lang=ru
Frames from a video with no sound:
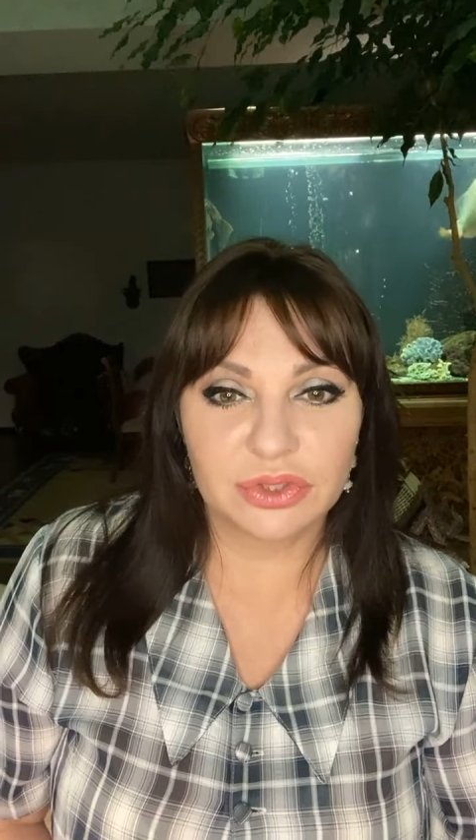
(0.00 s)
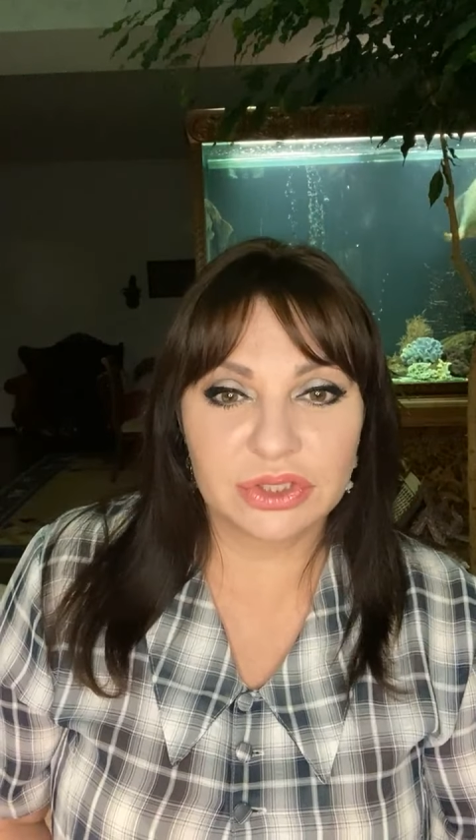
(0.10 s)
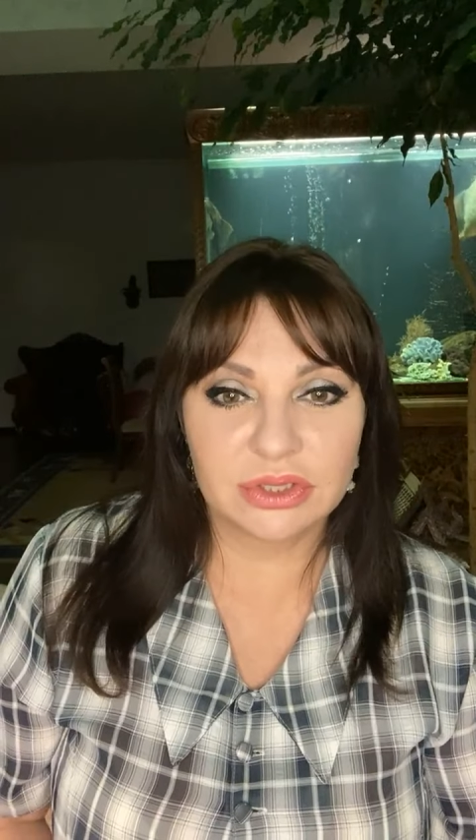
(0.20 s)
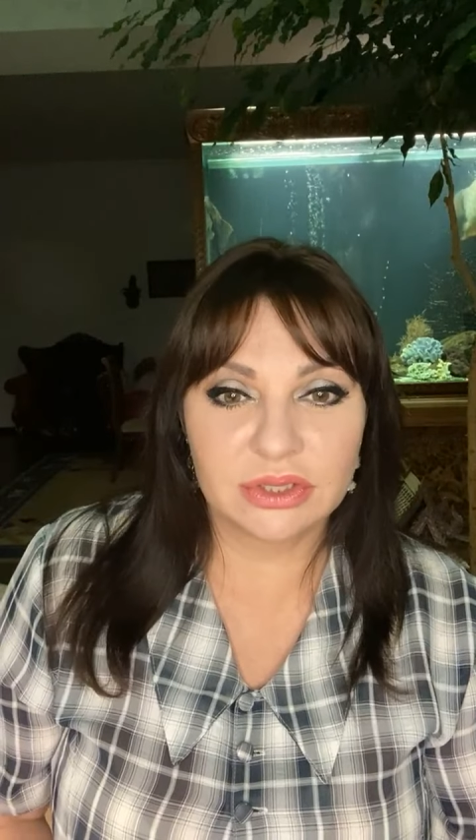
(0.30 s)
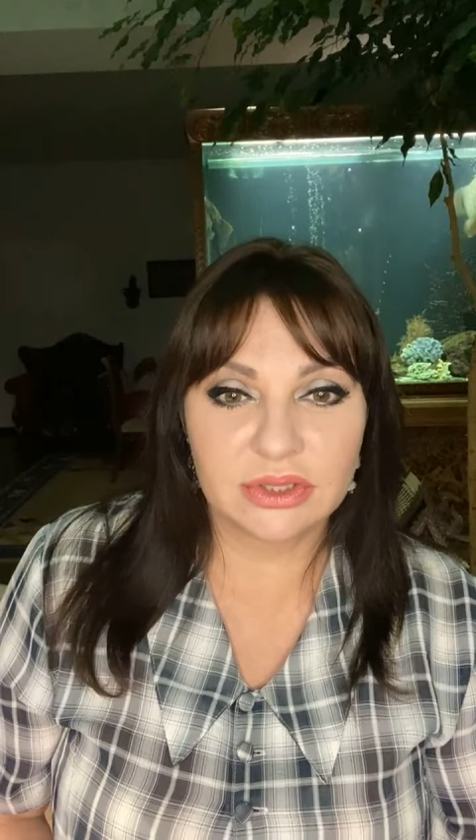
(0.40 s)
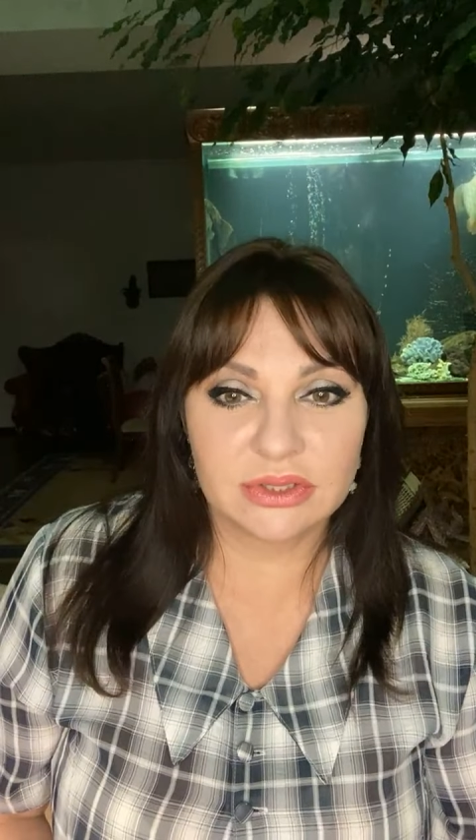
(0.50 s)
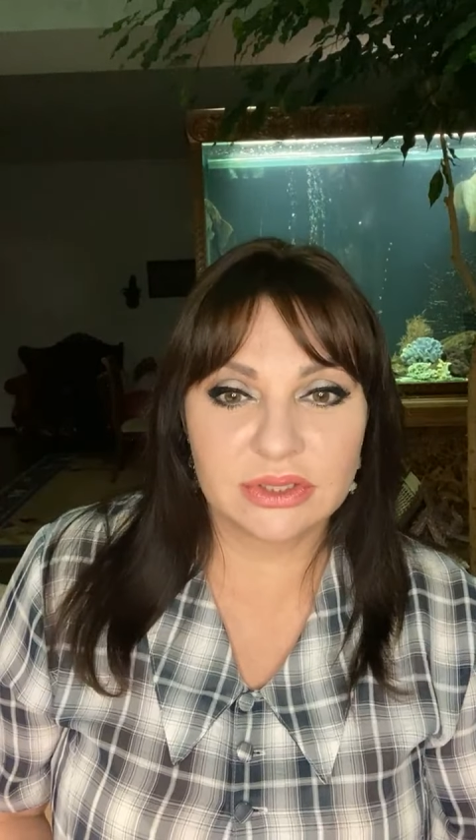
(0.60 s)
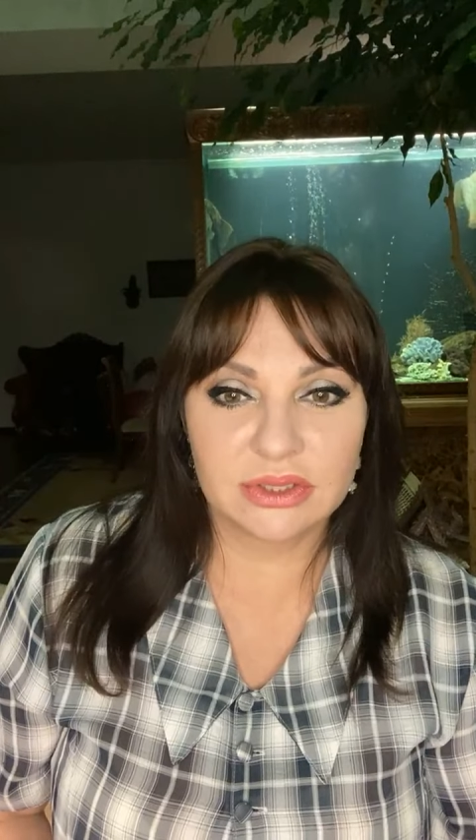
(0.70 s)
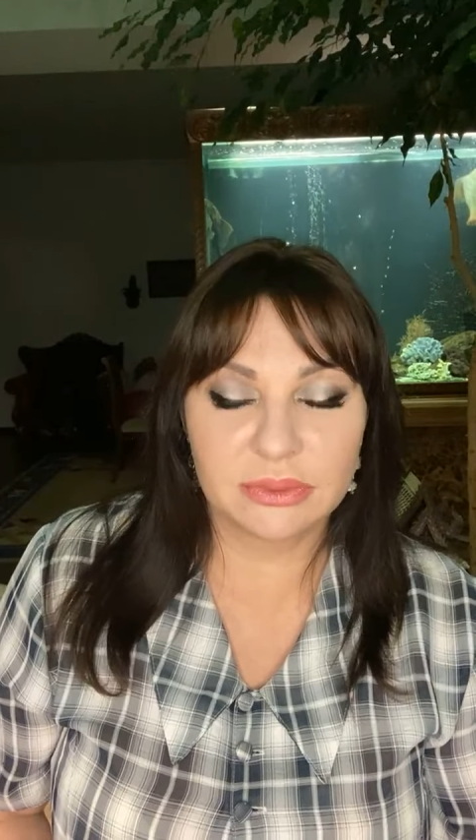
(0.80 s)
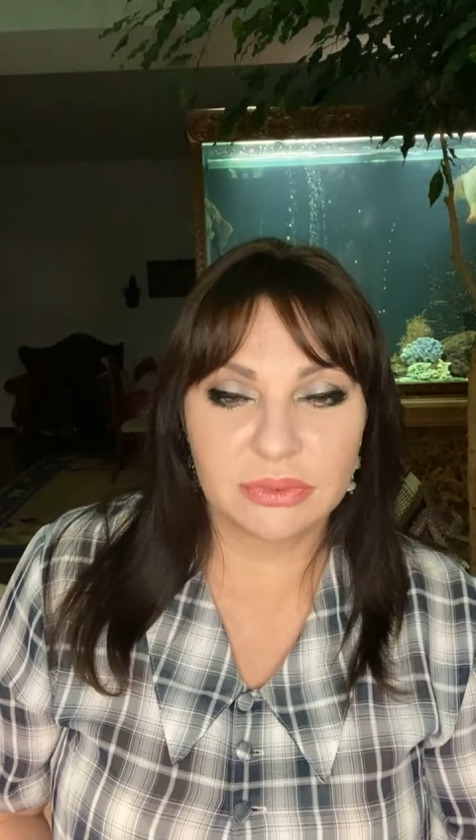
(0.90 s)
мужчины «не
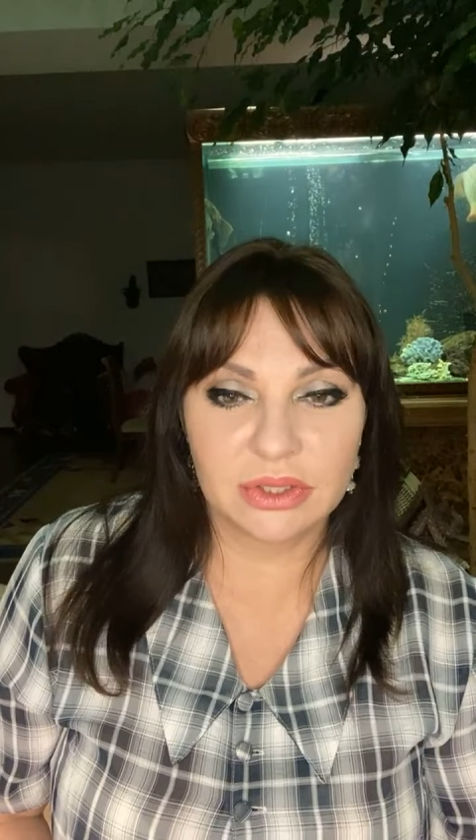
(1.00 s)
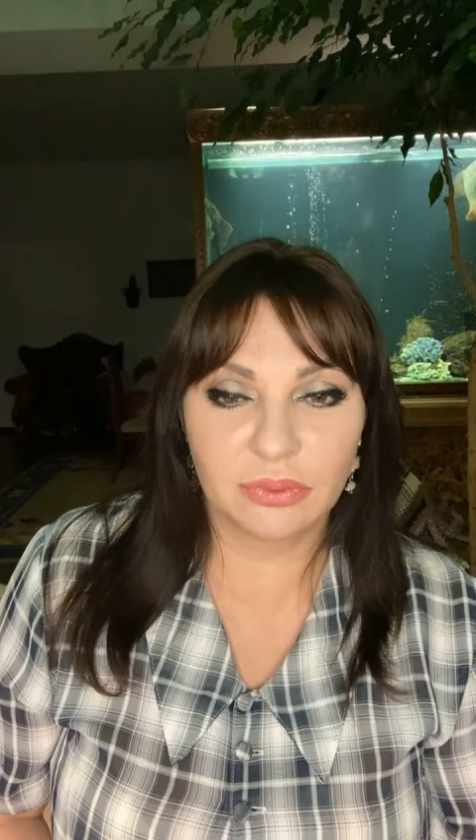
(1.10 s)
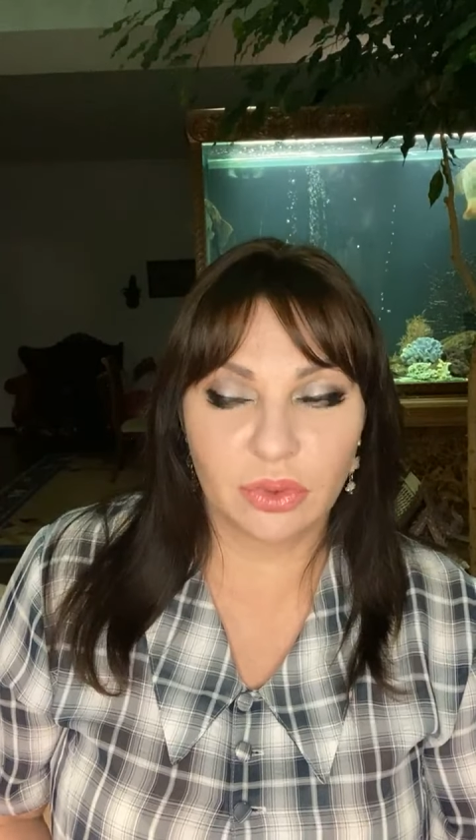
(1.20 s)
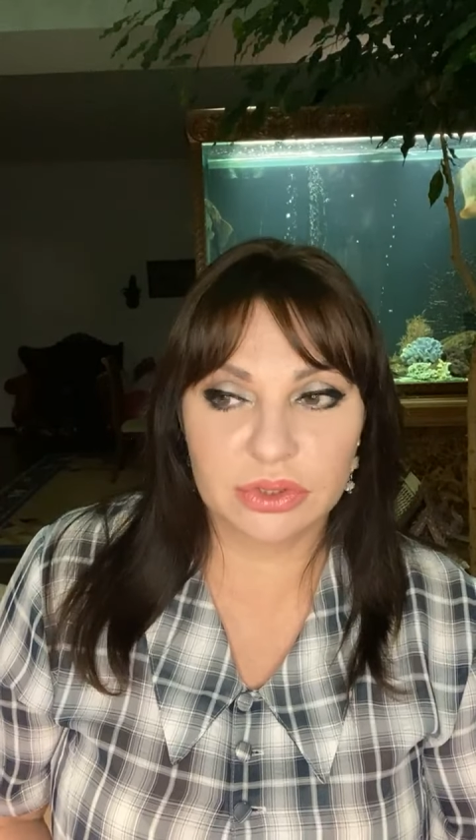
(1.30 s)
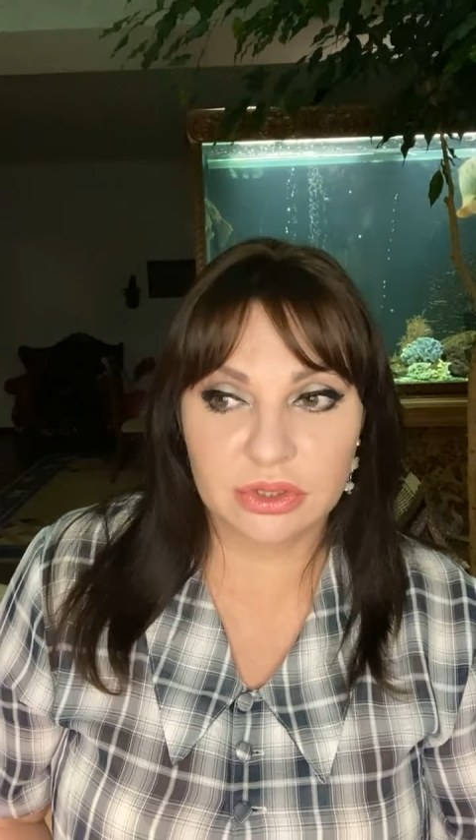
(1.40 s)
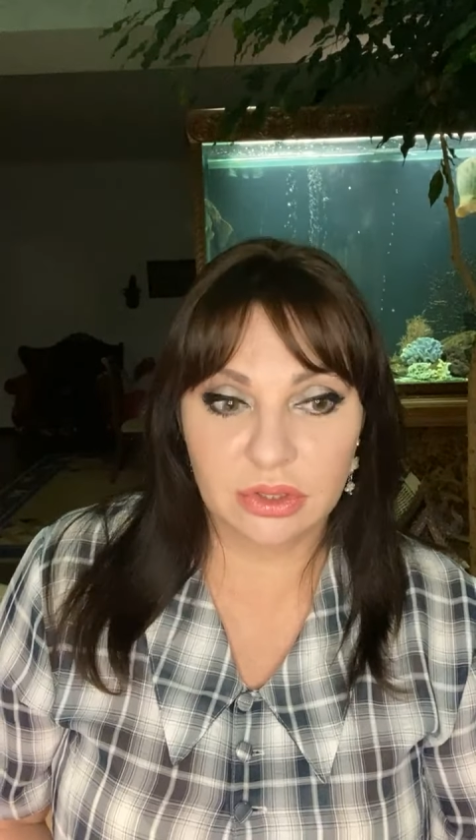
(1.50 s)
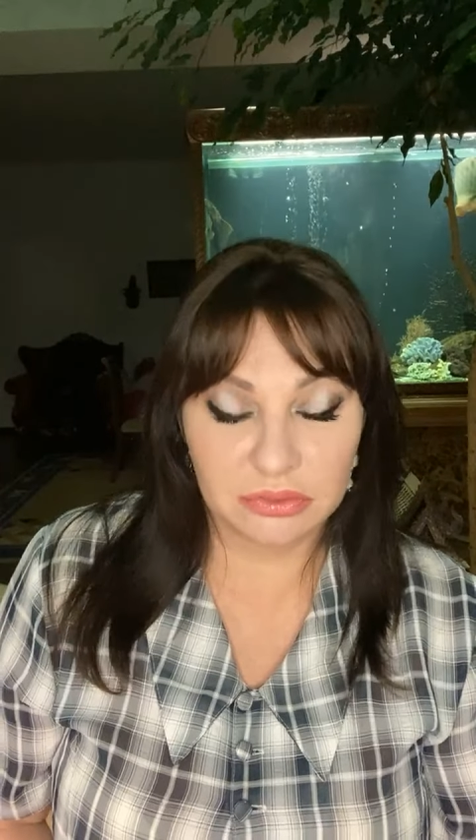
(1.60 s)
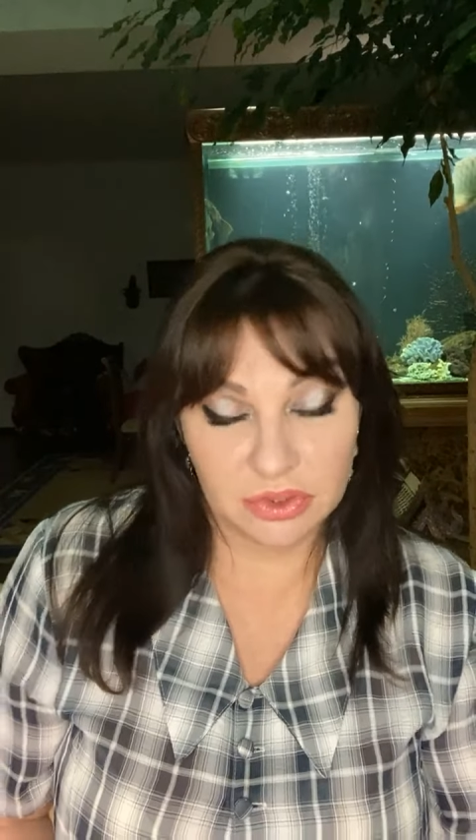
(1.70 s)
делай мне мозг»?